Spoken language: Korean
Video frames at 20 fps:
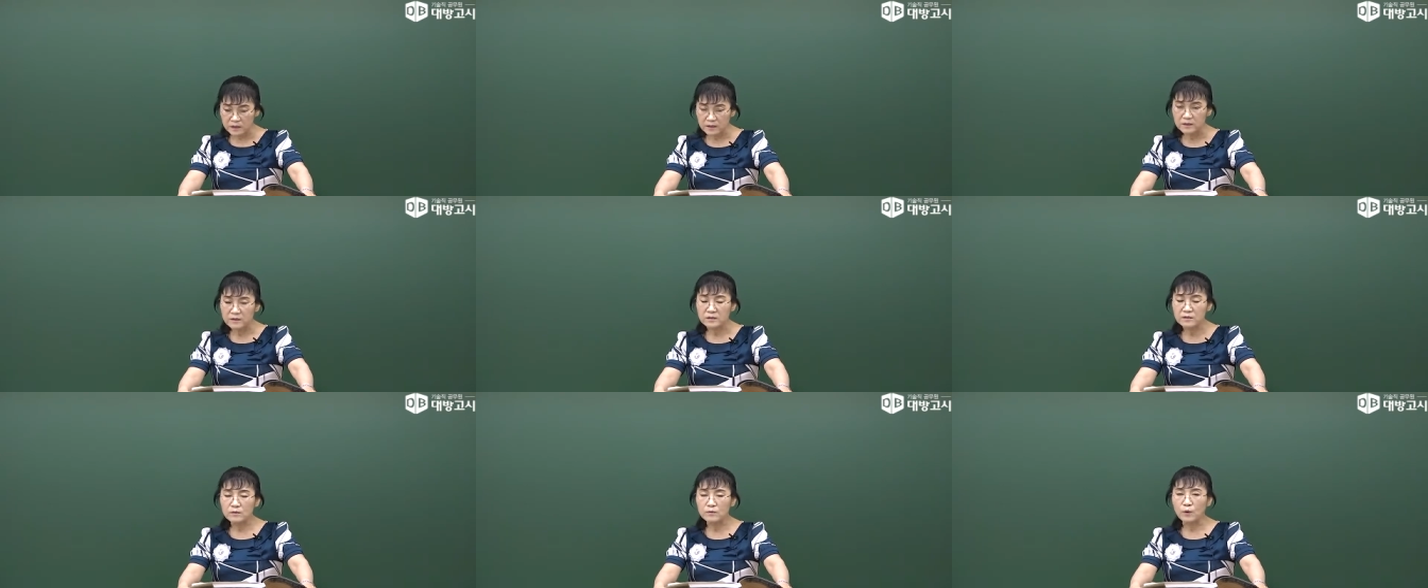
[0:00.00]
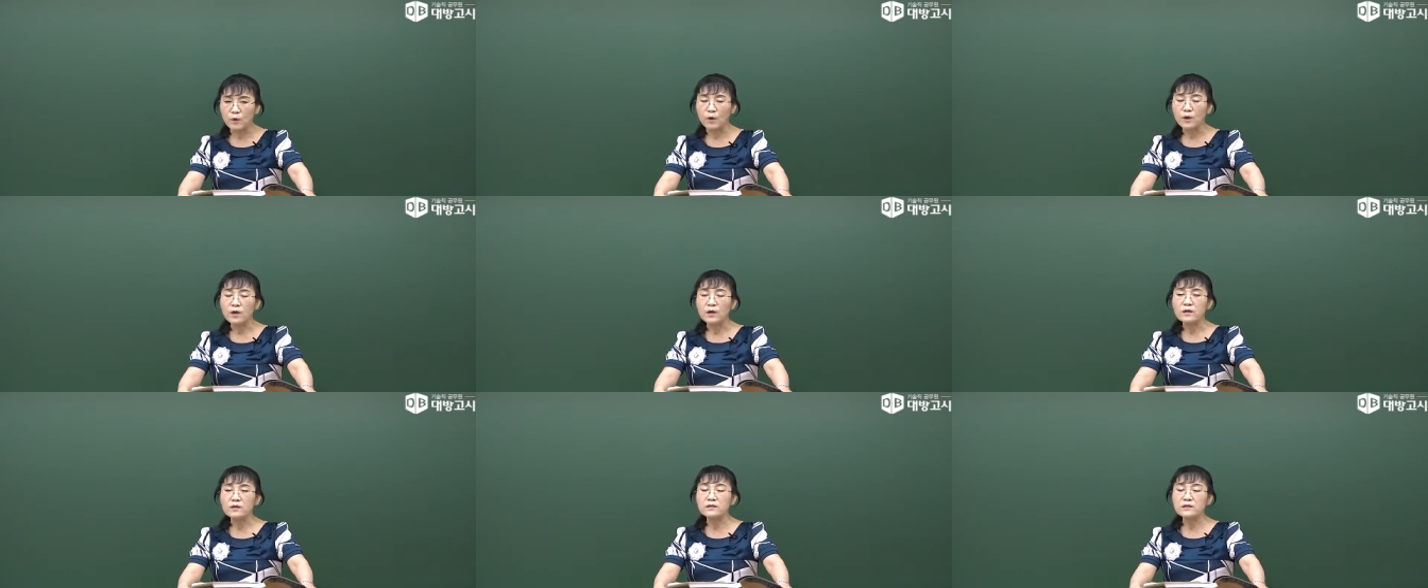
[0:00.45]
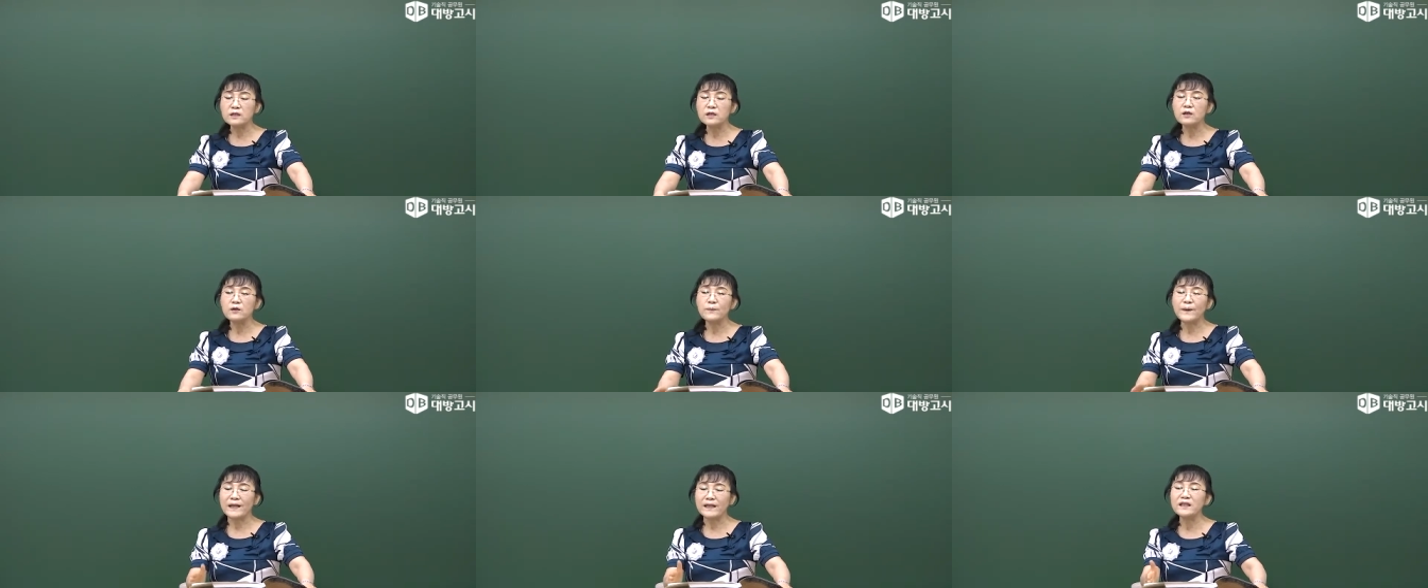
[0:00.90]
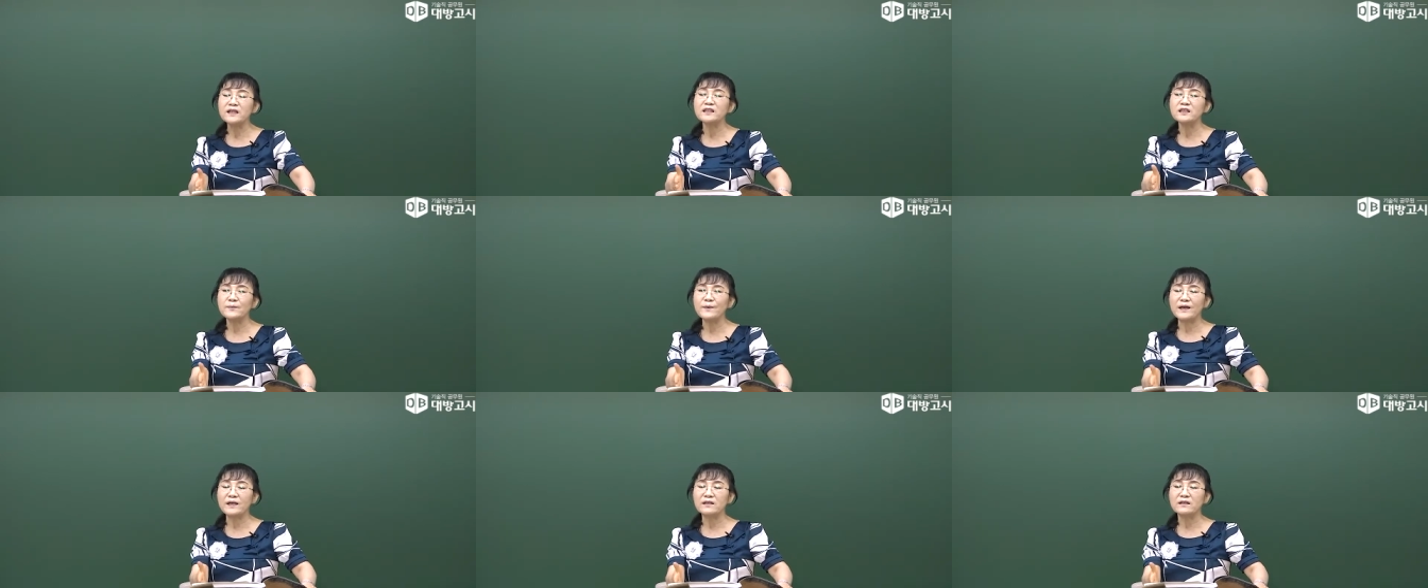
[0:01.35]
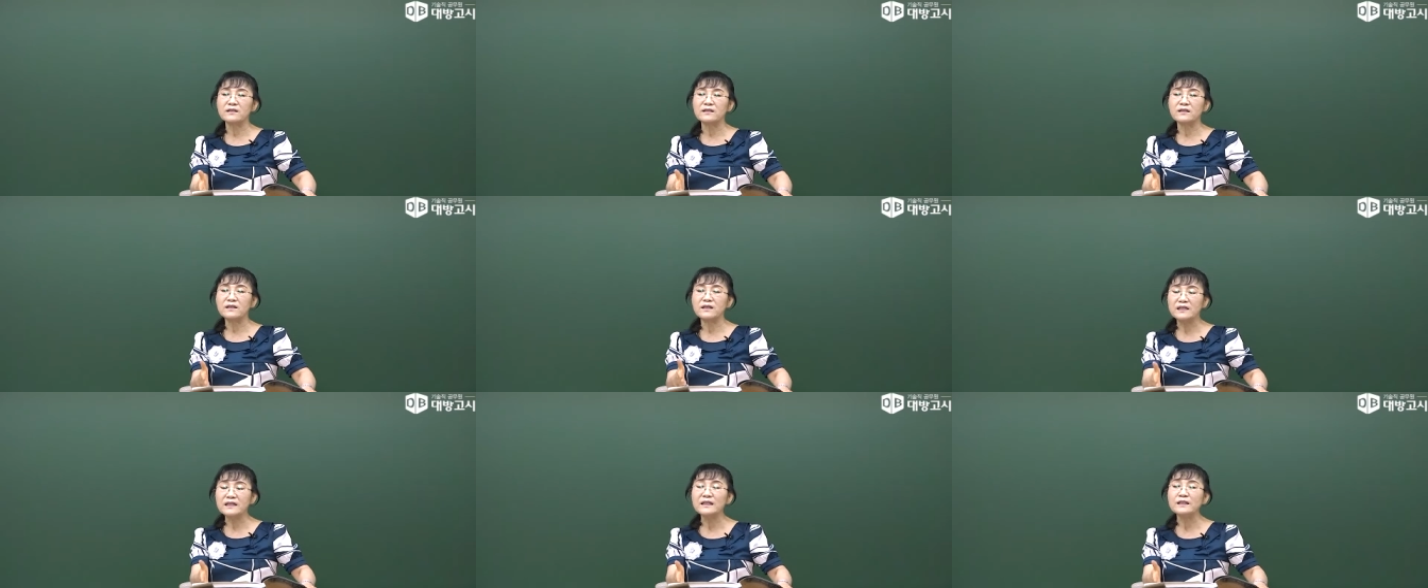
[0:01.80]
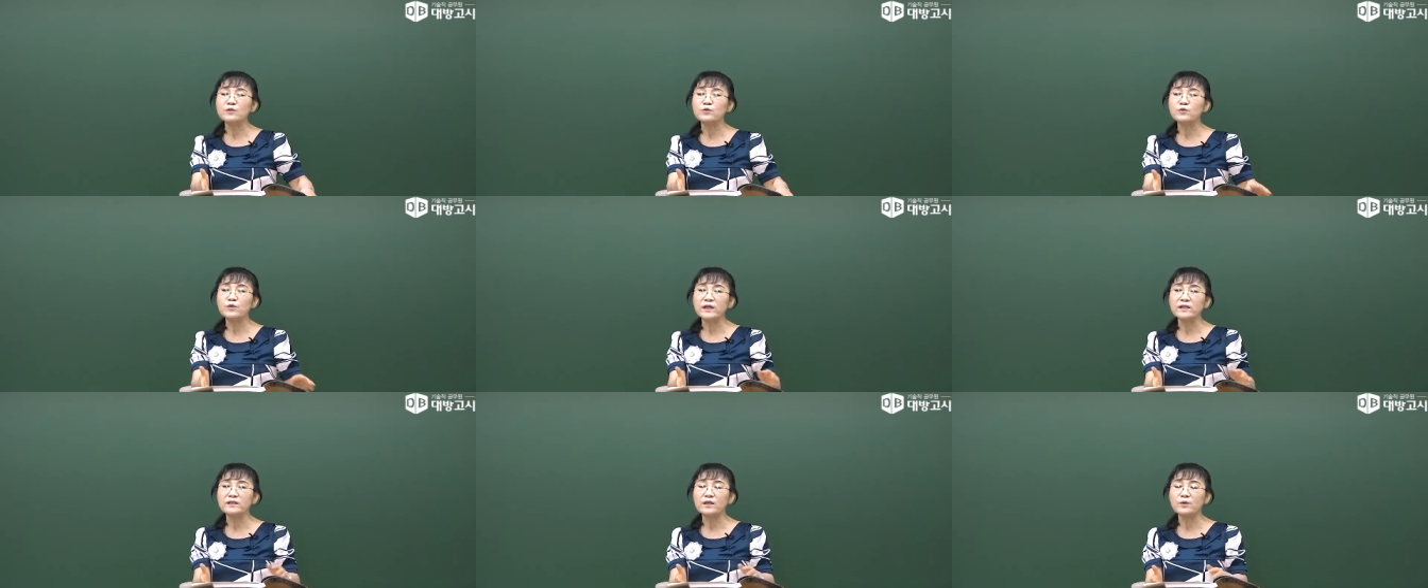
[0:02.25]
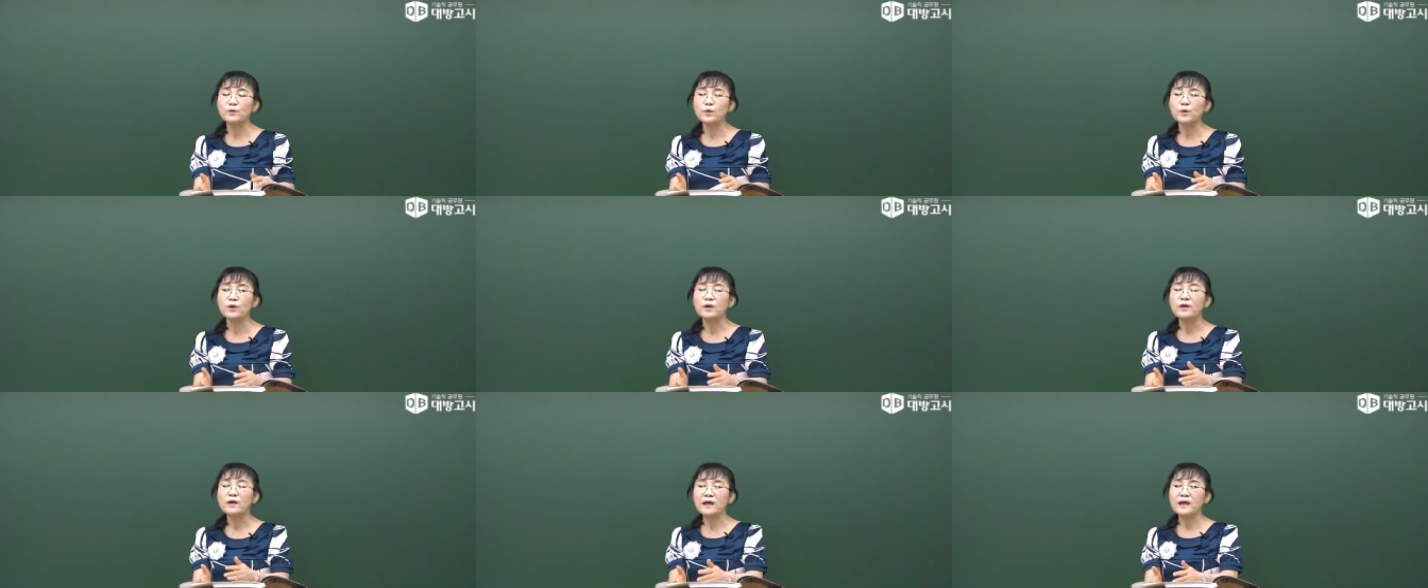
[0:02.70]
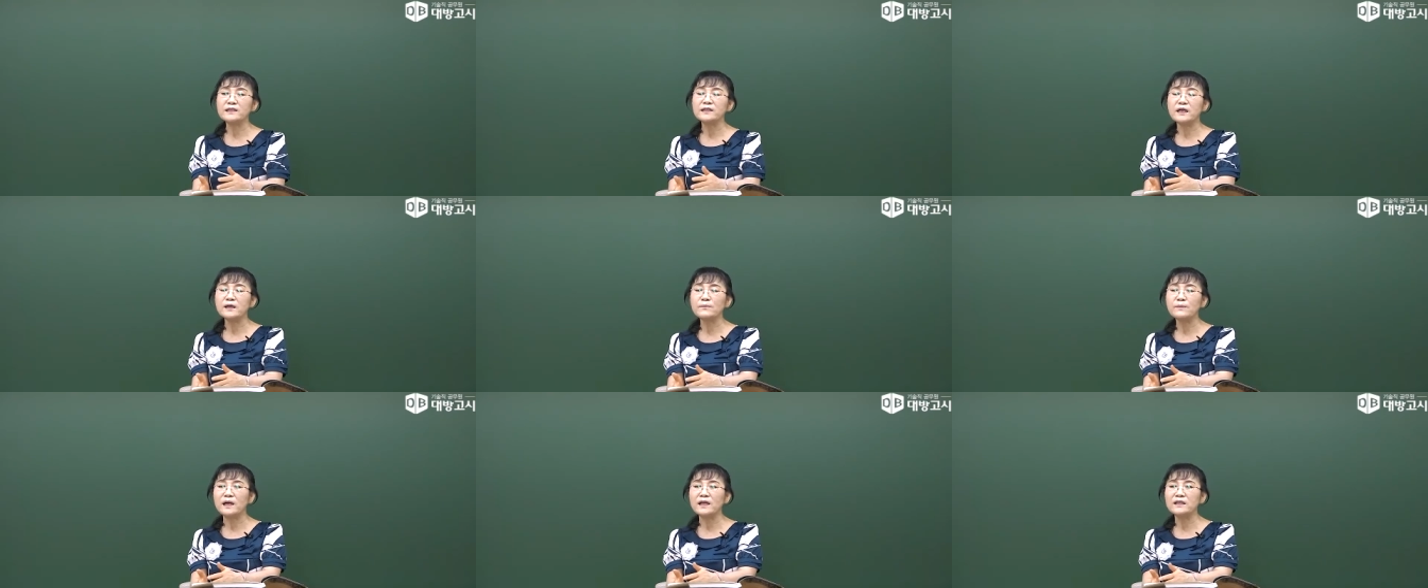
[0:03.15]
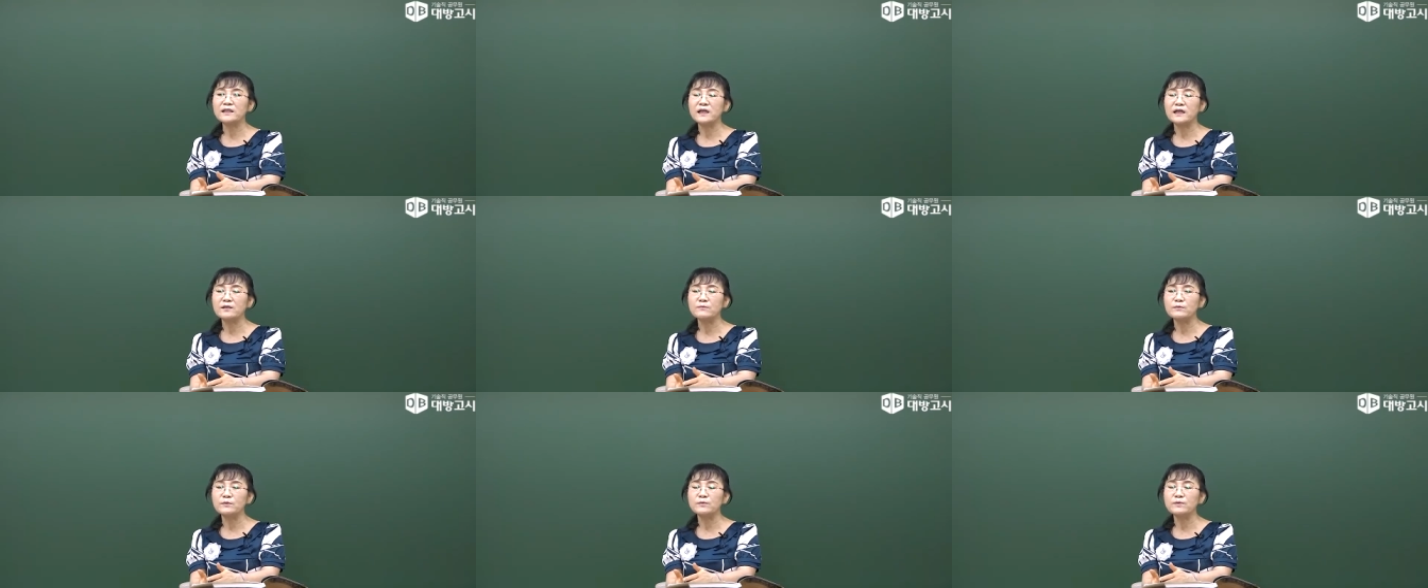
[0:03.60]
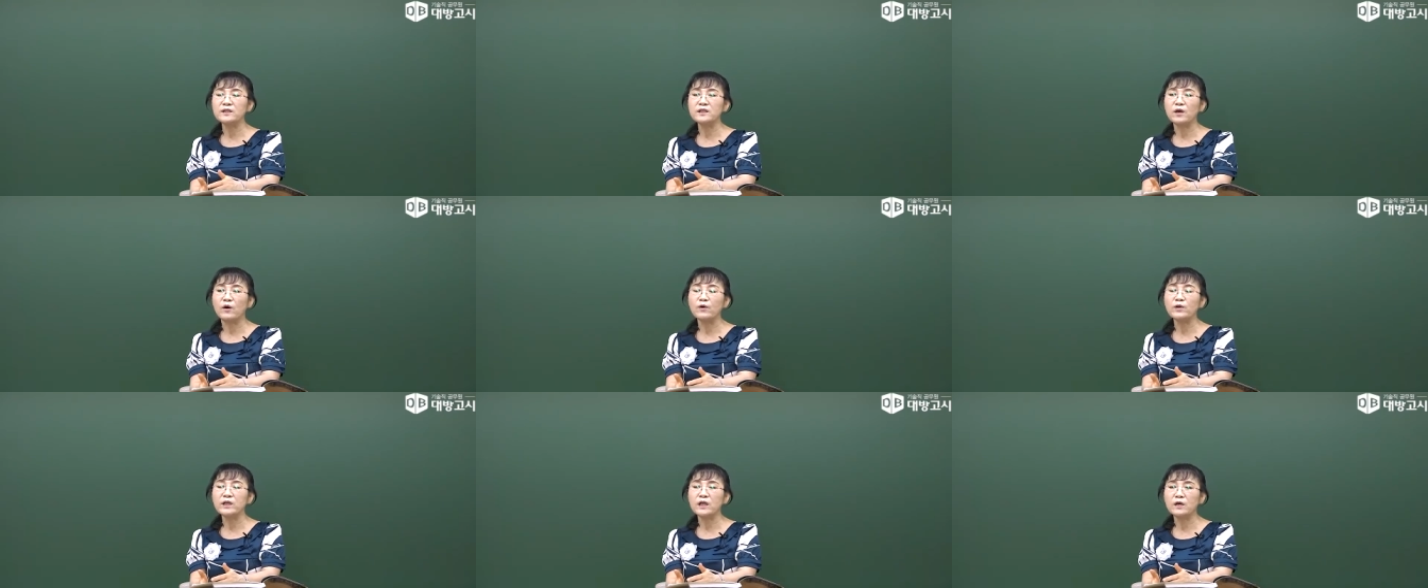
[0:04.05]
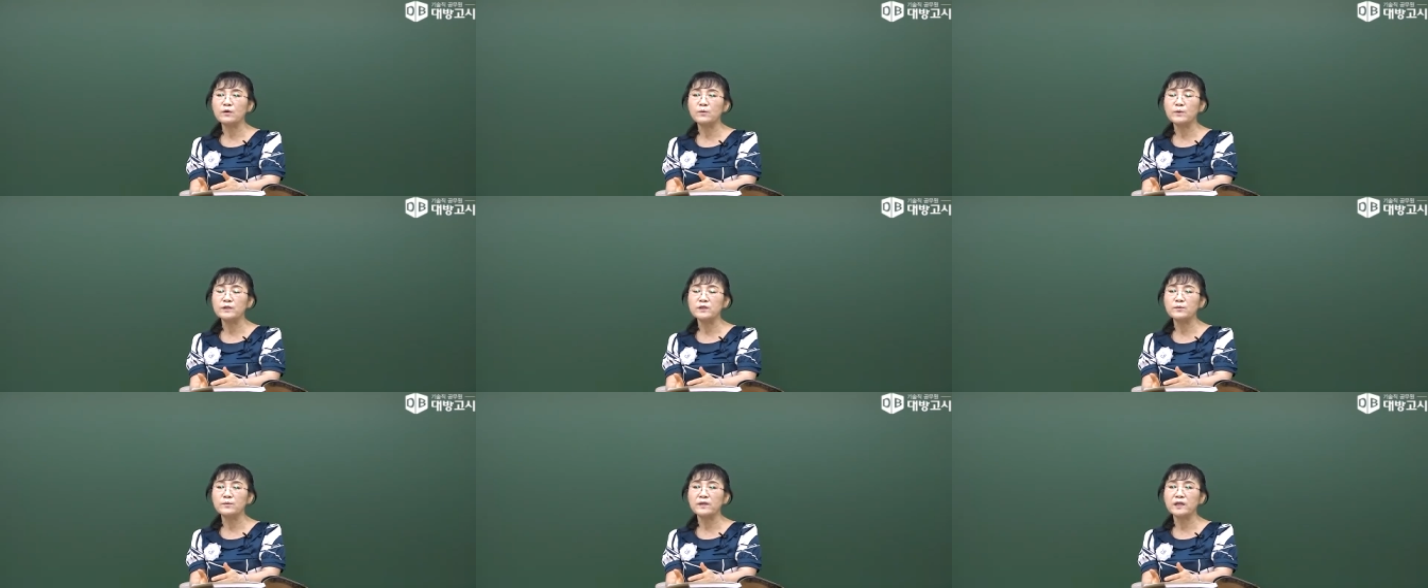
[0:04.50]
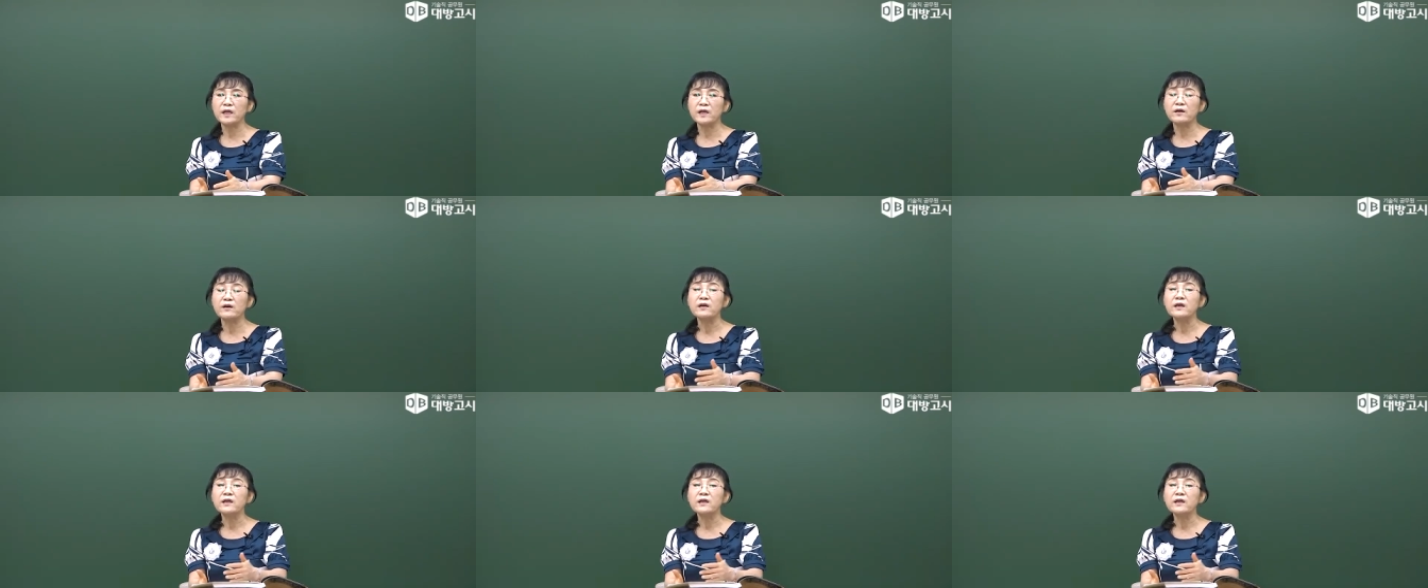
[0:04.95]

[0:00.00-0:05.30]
얘기 듣고 그 이걸 반드시 봐야 되는데 이 중에서도 가장 많이 나는 부분이 여기라고 보시면 돼요.